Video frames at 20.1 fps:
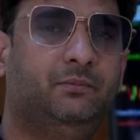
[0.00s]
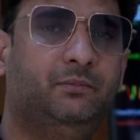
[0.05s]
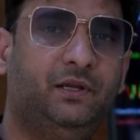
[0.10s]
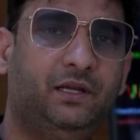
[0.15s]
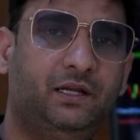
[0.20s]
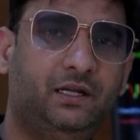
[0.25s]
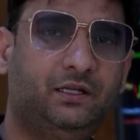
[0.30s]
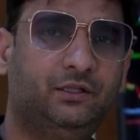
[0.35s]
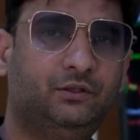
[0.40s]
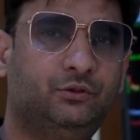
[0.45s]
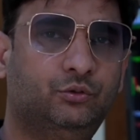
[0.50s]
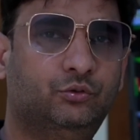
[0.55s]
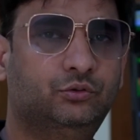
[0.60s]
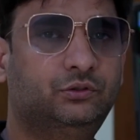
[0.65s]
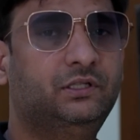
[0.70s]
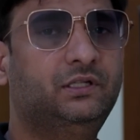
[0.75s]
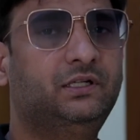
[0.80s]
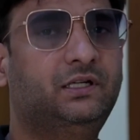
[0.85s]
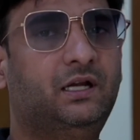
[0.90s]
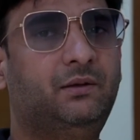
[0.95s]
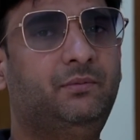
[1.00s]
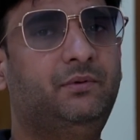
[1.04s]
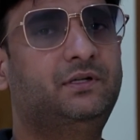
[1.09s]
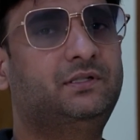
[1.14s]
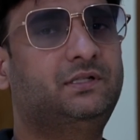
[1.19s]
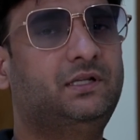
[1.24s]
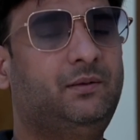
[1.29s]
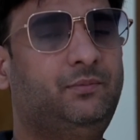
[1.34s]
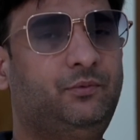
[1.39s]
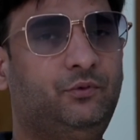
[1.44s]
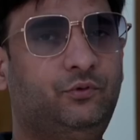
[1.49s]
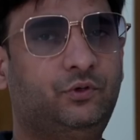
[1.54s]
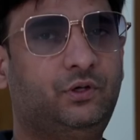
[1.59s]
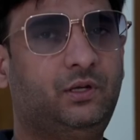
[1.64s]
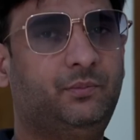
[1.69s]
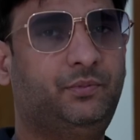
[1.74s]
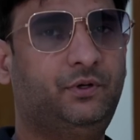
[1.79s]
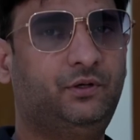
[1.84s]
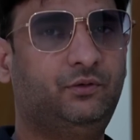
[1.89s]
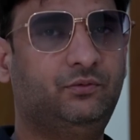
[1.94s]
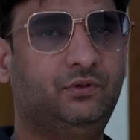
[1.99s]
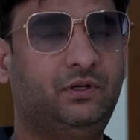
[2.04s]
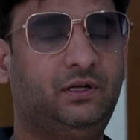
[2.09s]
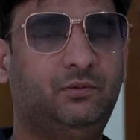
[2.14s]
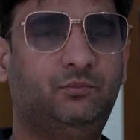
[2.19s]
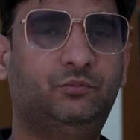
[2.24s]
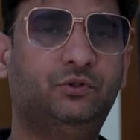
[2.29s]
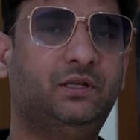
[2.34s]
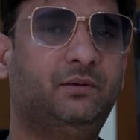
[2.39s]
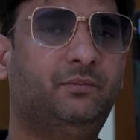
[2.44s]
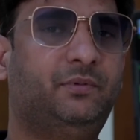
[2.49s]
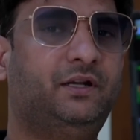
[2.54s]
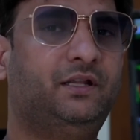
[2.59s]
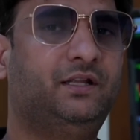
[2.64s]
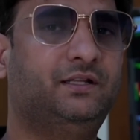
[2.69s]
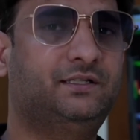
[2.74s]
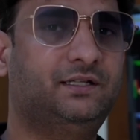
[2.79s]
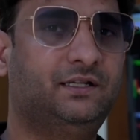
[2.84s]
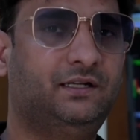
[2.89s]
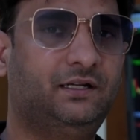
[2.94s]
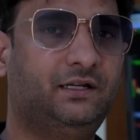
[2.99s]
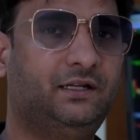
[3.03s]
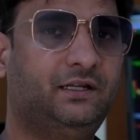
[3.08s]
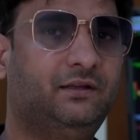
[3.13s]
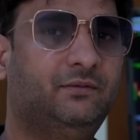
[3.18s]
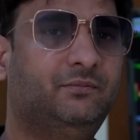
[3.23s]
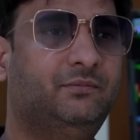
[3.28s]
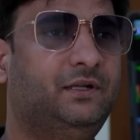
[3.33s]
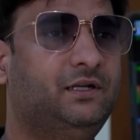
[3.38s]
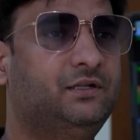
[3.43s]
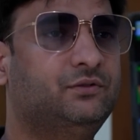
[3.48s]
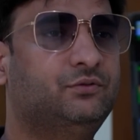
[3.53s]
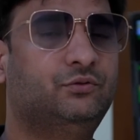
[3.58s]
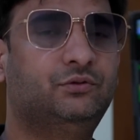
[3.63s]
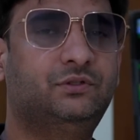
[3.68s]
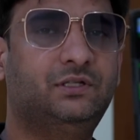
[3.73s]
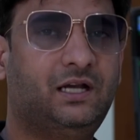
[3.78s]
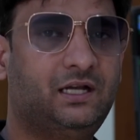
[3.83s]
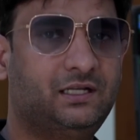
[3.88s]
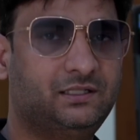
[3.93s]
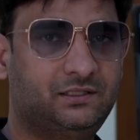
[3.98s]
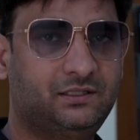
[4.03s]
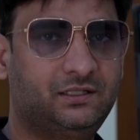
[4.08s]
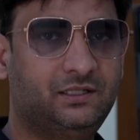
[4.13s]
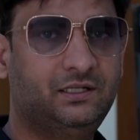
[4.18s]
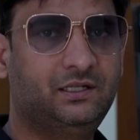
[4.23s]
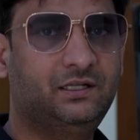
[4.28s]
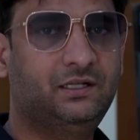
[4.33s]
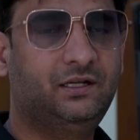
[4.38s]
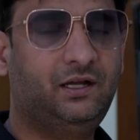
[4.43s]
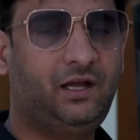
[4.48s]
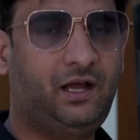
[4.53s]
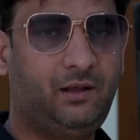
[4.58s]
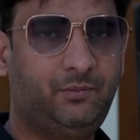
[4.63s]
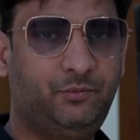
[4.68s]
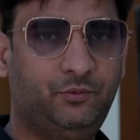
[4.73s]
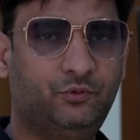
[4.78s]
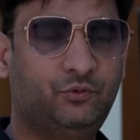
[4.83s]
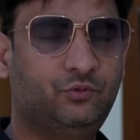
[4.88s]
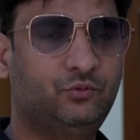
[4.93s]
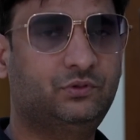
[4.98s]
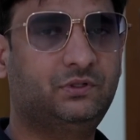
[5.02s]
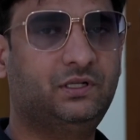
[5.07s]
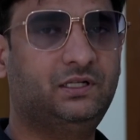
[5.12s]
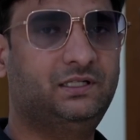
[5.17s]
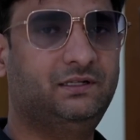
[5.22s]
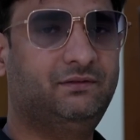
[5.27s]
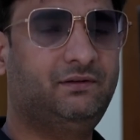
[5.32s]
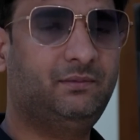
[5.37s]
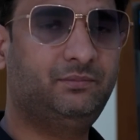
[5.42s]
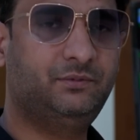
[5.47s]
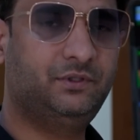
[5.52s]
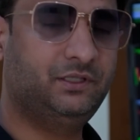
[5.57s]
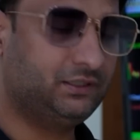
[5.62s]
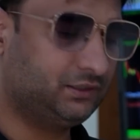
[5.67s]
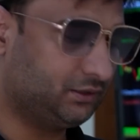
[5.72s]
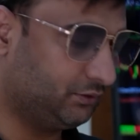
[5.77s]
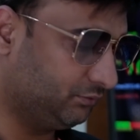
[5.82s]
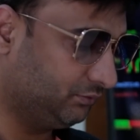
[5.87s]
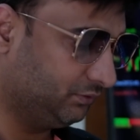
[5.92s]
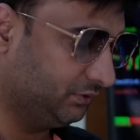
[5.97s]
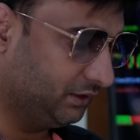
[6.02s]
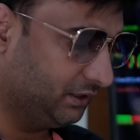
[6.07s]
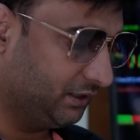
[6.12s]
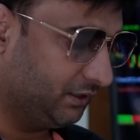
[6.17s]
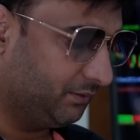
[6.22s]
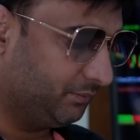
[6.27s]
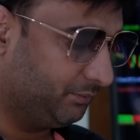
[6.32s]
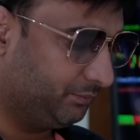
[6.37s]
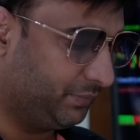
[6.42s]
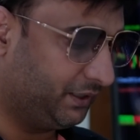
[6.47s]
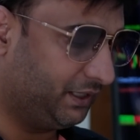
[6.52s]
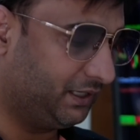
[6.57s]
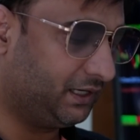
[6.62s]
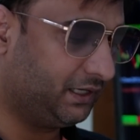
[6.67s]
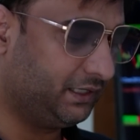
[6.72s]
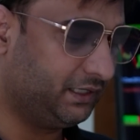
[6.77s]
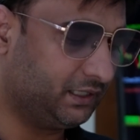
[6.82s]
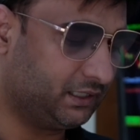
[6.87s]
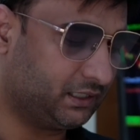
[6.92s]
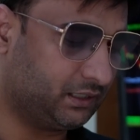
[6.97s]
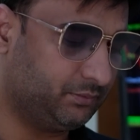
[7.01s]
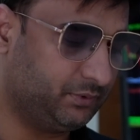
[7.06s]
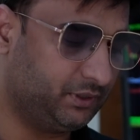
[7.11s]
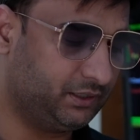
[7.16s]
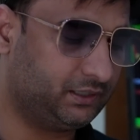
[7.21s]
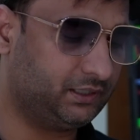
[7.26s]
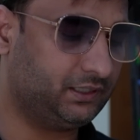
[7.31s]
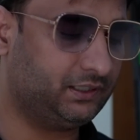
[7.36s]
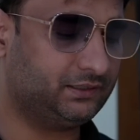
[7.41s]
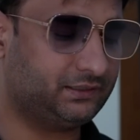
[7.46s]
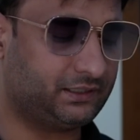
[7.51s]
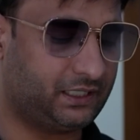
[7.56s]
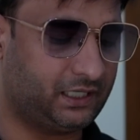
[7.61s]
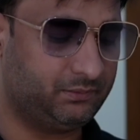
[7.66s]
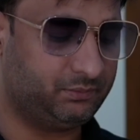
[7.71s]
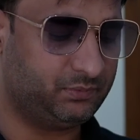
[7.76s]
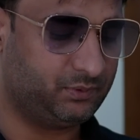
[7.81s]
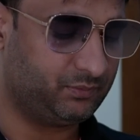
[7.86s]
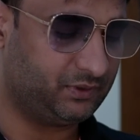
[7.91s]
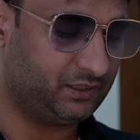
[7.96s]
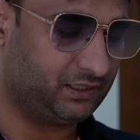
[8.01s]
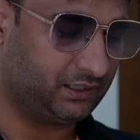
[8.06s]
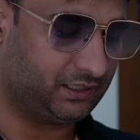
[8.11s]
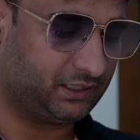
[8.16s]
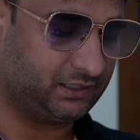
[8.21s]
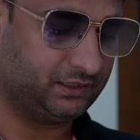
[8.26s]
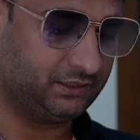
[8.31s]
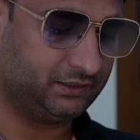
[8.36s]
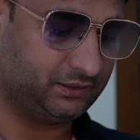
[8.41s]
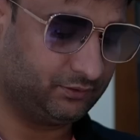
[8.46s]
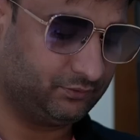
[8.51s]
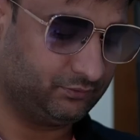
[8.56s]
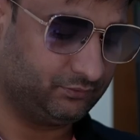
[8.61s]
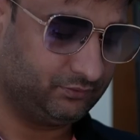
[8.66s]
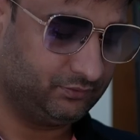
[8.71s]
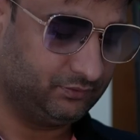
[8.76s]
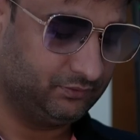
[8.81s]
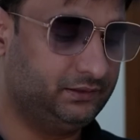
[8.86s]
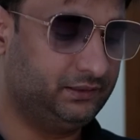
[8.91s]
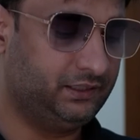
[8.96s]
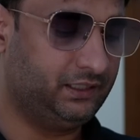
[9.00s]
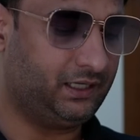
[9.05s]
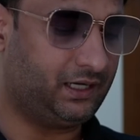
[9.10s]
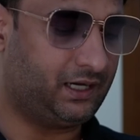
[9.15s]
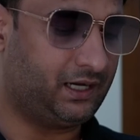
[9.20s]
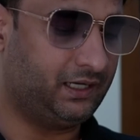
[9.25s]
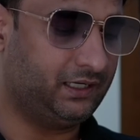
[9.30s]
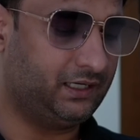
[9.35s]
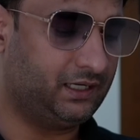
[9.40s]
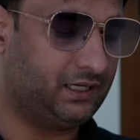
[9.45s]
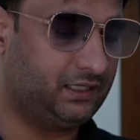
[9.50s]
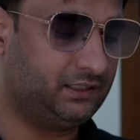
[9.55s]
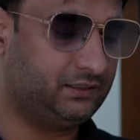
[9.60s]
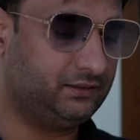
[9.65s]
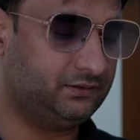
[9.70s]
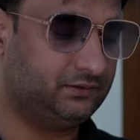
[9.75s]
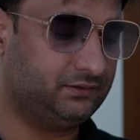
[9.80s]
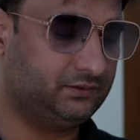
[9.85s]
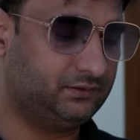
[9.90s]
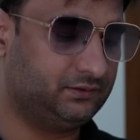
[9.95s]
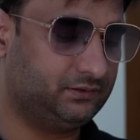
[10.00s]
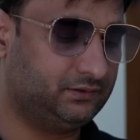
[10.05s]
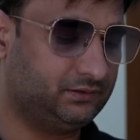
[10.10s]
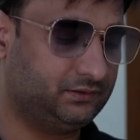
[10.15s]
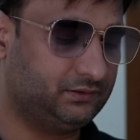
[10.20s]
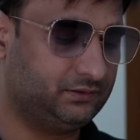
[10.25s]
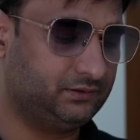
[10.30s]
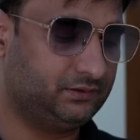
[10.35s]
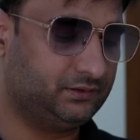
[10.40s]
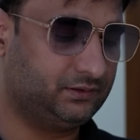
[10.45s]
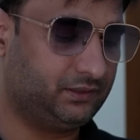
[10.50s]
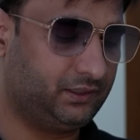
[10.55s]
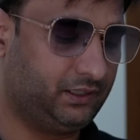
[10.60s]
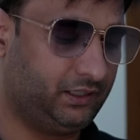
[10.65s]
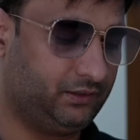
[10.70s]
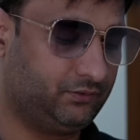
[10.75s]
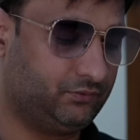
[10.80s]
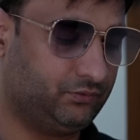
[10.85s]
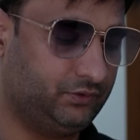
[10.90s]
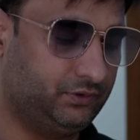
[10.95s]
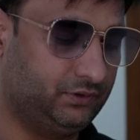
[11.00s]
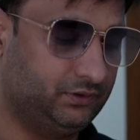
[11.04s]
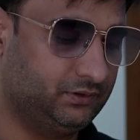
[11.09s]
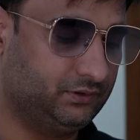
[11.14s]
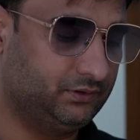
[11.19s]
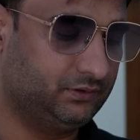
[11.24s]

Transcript: मैं दो तीन कमेंट्स आप लोगों के पढ़ूँगा मुझे बड़े अच्छे लगे मैंने सोचा आज आप लोगों को उसका जवाब देता हूँ पहला ये कमेंट है साइड में मैं लगा देता हूँ ये आयान है कोई